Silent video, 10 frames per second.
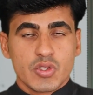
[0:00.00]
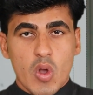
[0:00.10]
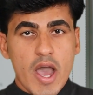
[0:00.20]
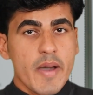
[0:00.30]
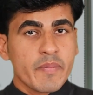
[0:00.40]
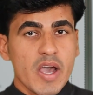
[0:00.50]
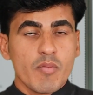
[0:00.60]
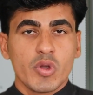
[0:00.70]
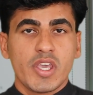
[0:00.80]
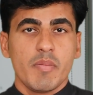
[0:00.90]
जो आपका
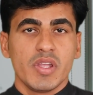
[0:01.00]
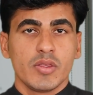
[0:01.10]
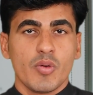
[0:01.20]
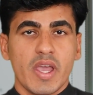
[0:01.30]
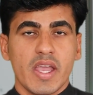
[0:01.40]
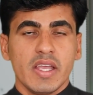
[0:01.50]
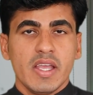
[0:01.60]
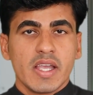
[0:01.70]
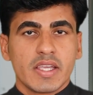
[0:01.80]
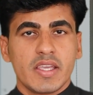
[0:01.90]
मुख्य बिंदु है
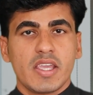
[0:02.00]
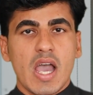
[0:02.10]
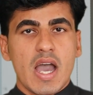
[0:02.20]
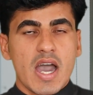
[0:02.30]
कि क्या